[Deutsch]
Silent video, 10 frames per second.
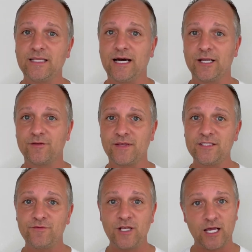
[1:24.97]
gerade wenn es
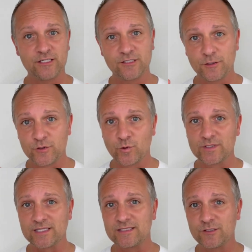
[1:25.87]
vielleicht so
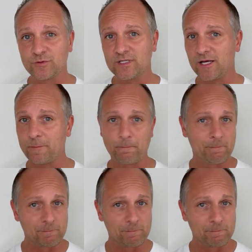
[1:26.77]
ist, dass ich unter